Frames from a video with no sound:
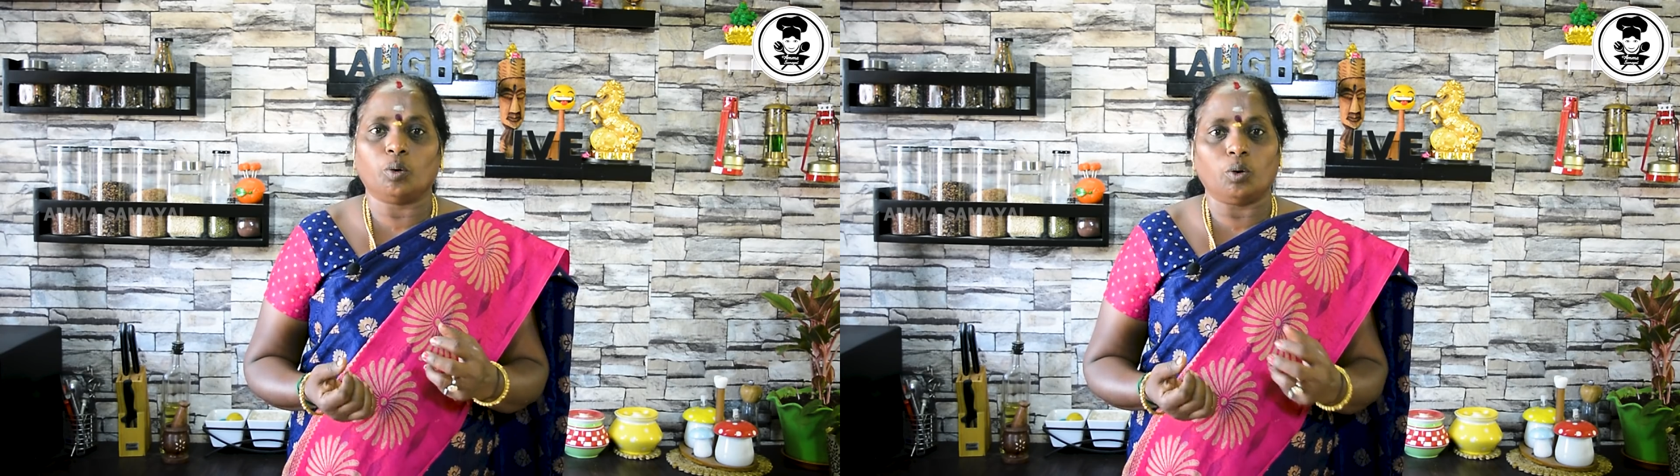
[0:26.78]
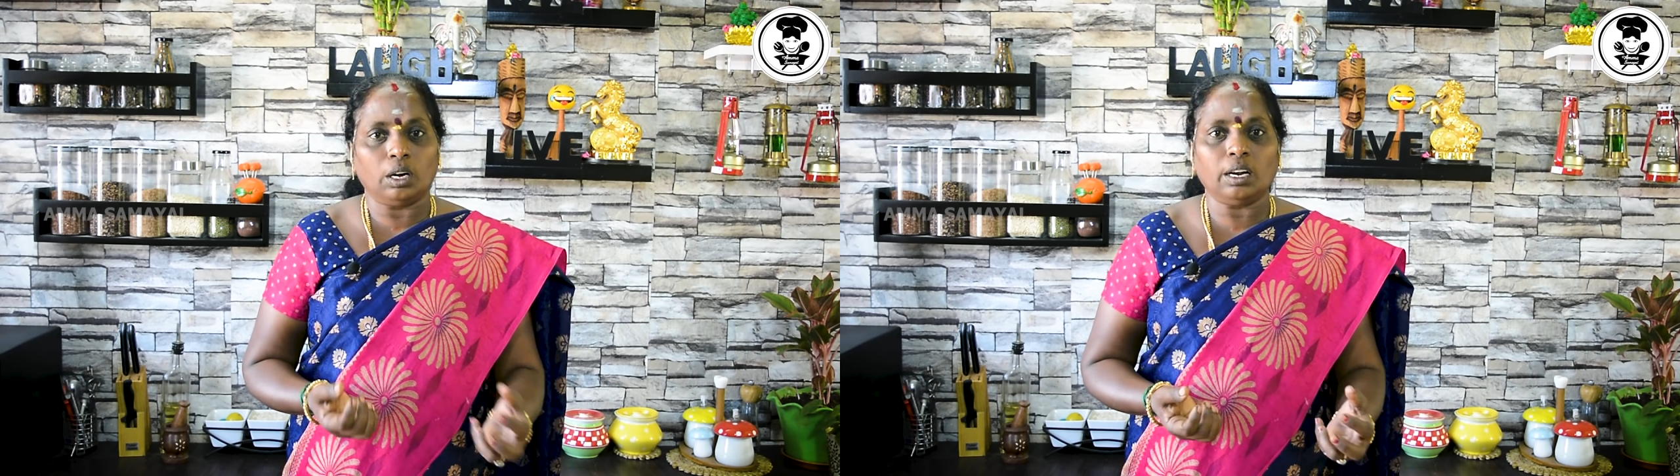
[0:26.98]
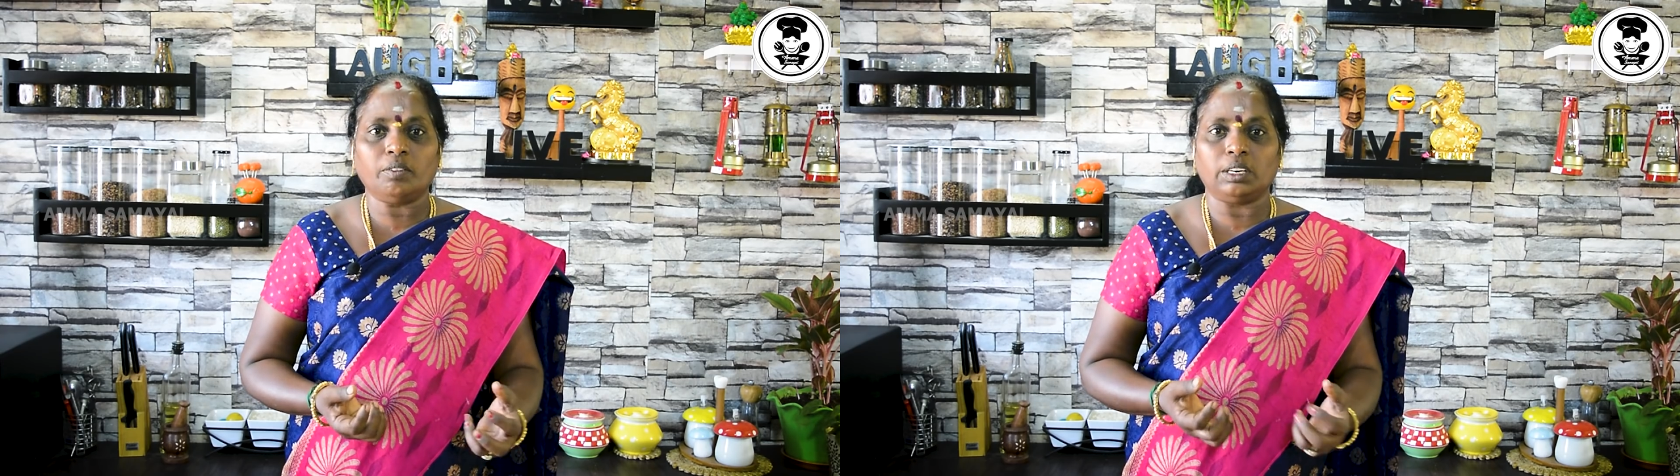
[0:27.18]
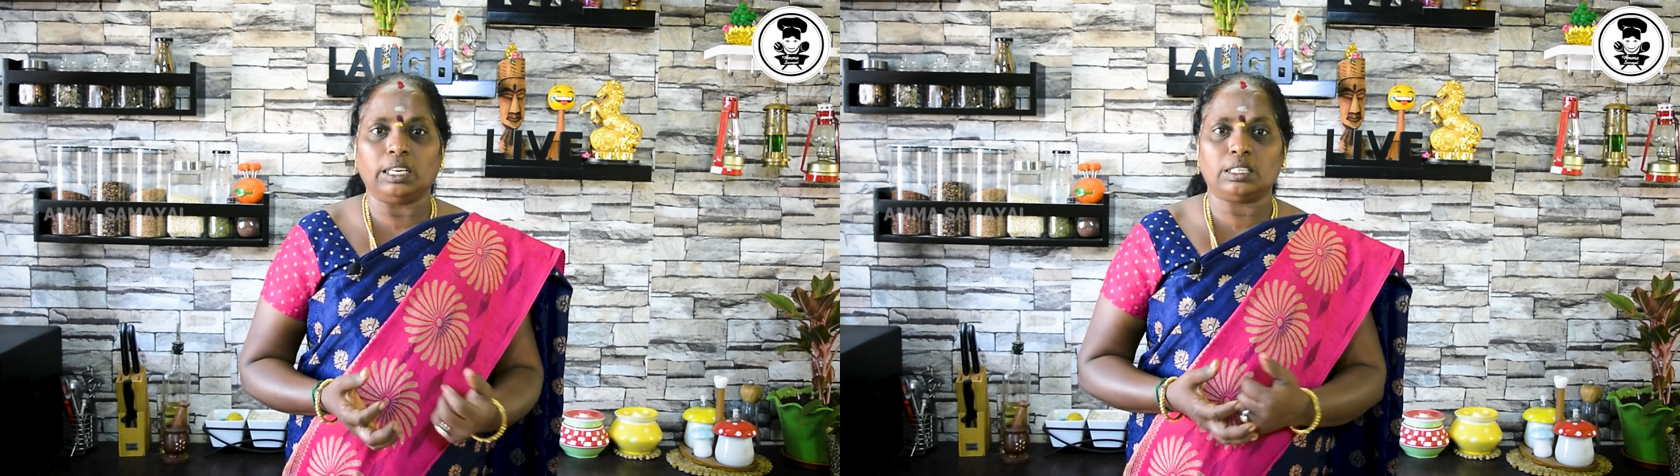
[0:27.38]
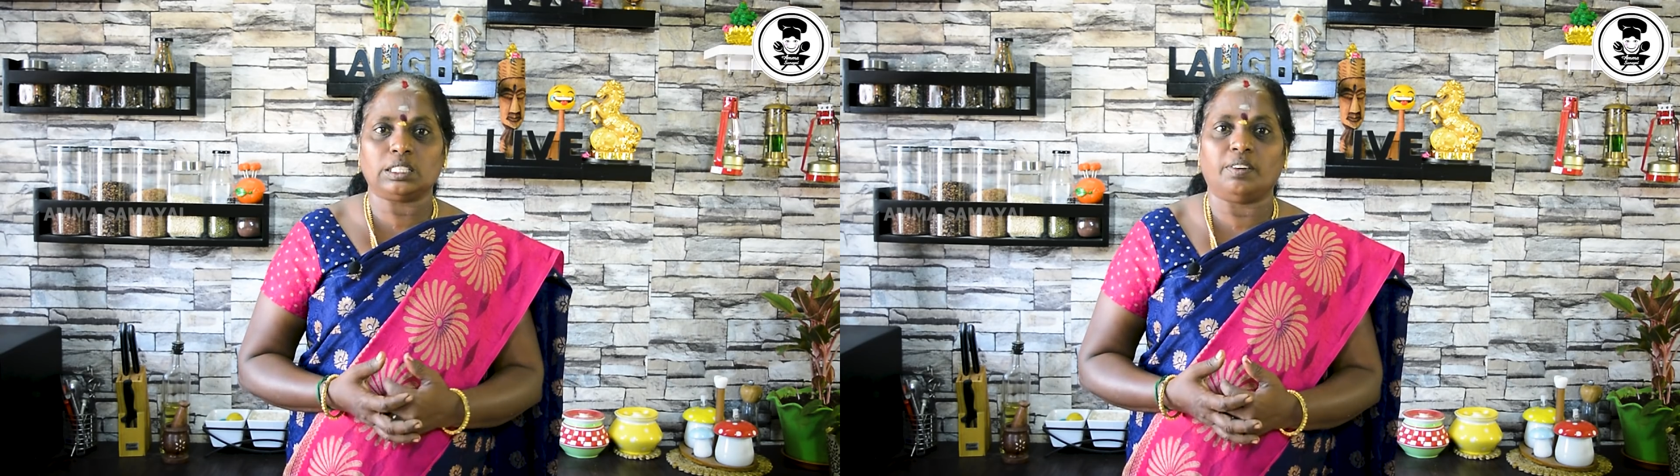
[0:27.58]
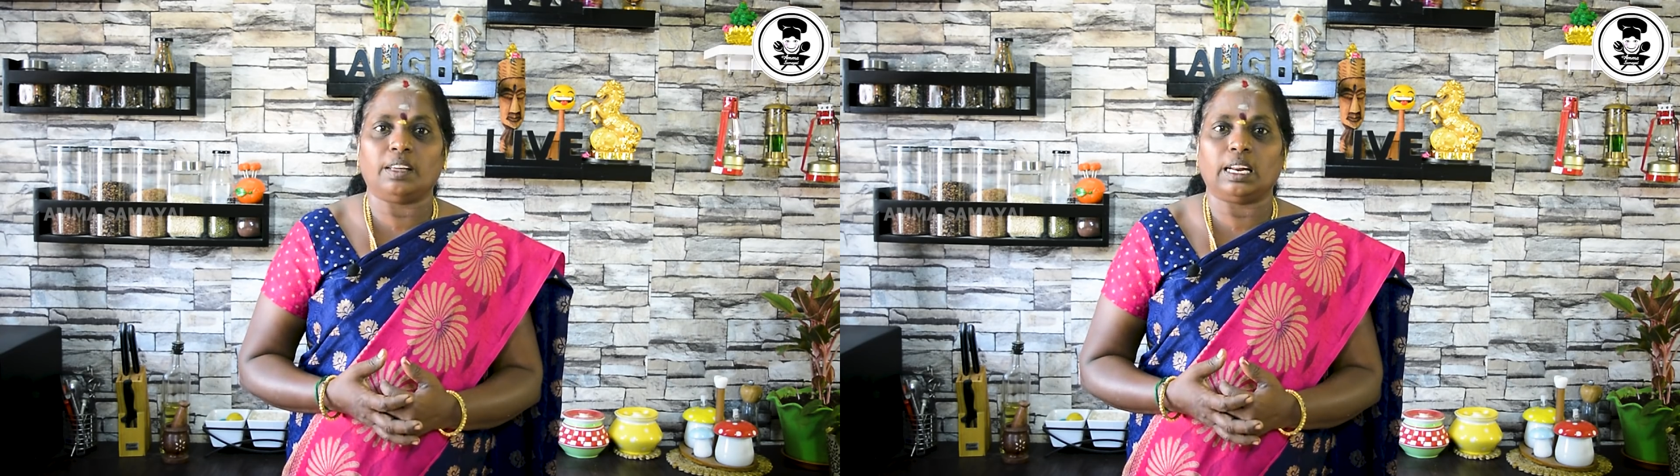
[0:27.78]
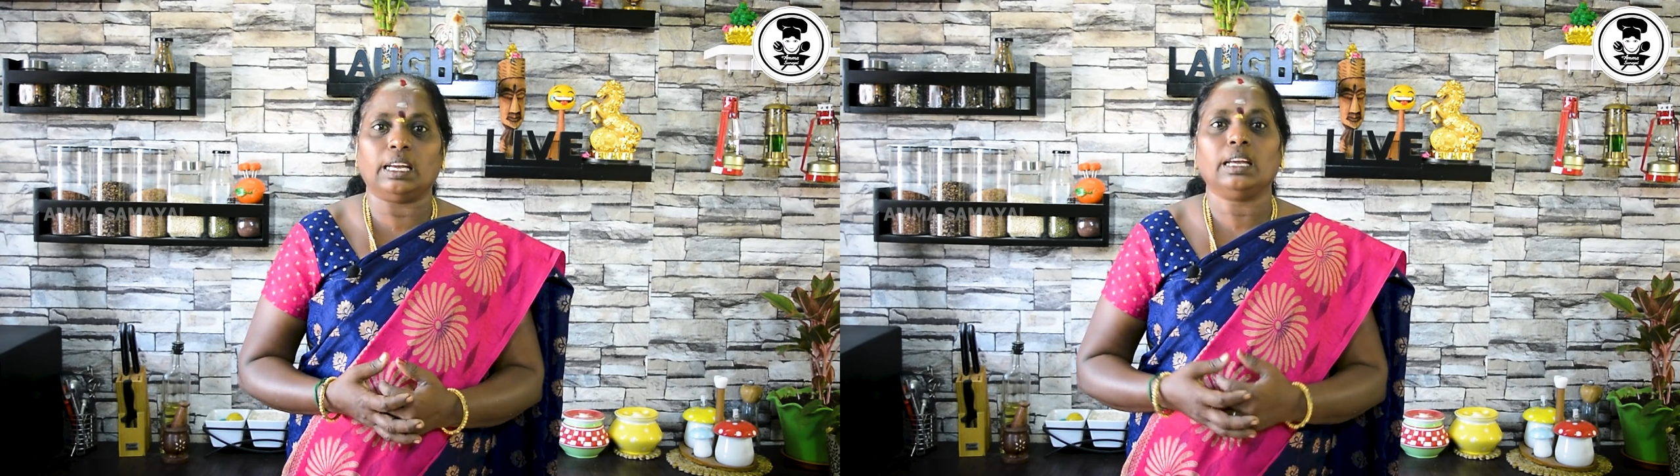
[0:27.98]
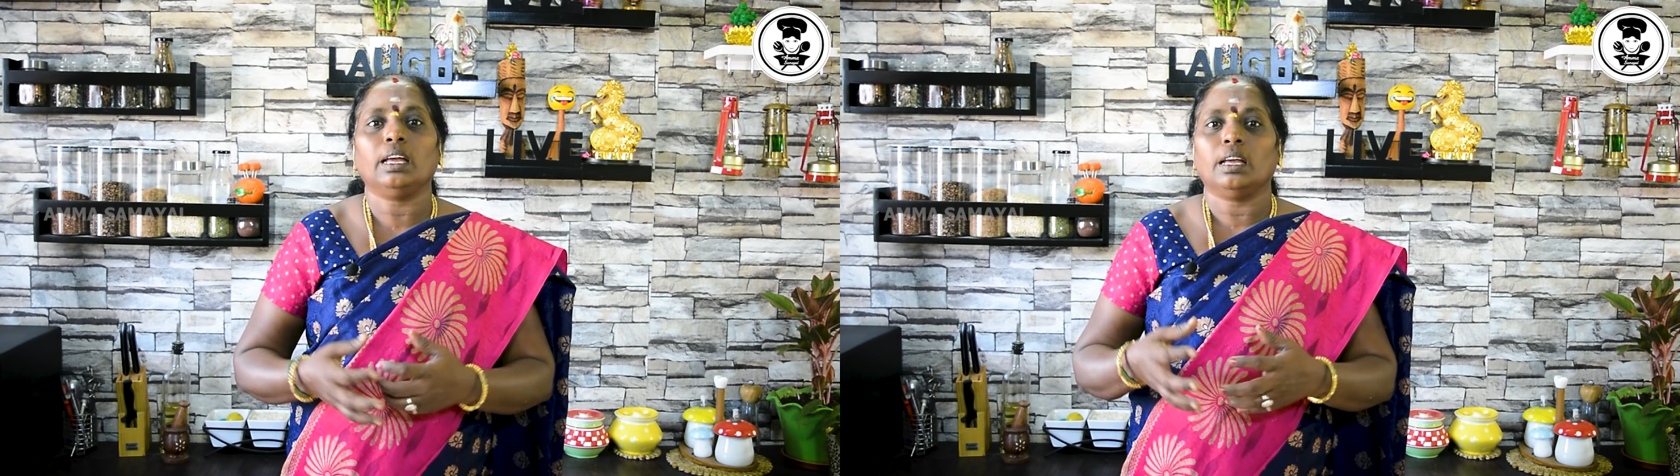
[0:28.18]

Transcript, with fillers: கொரோனா வைரஸ் வேறு